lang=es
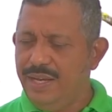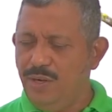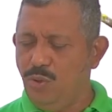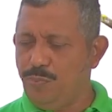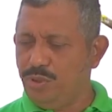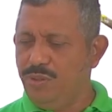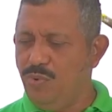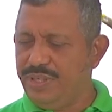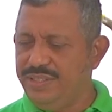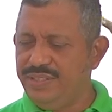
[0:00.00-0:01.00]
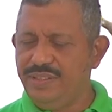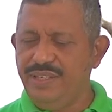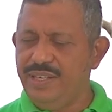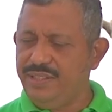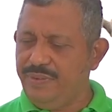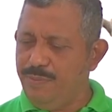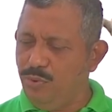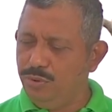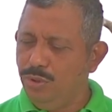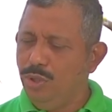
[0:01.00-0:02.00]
en los próximos 15 días debemos